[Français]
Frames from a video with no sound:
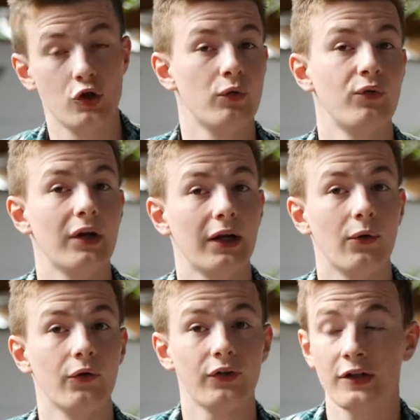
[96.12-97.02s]
je veux faire de la
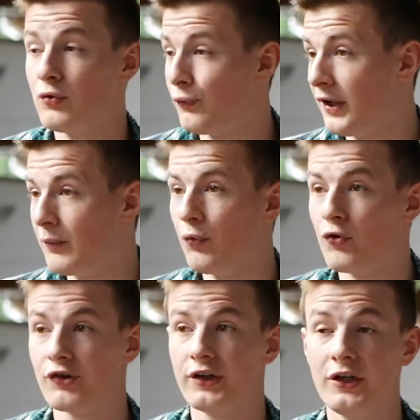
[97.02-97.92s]
carrosserie, je veux faire de la
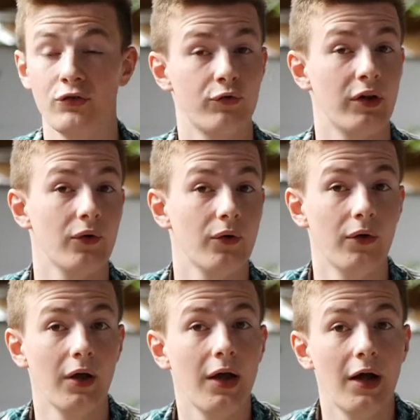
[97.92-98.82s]
boulangerie, je veux faire
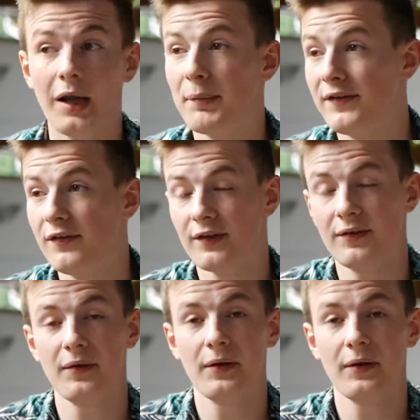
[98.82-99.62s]
de la pâtisserie.